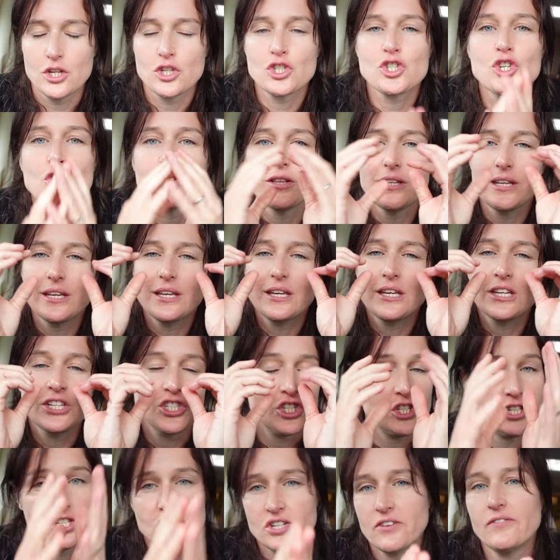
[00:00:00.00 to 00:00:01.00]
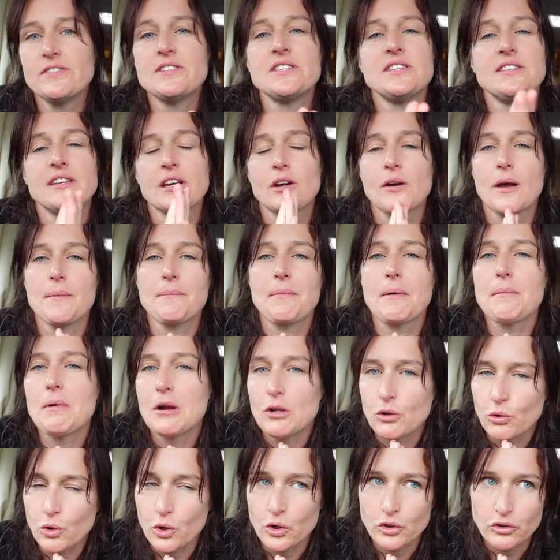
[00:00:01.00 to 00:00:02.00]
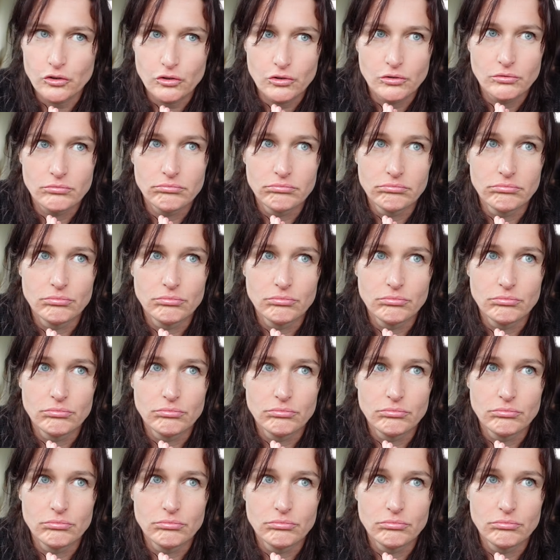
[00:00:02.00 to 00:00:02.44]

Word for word: j'ai déjà visité quand même pas mal de grottes,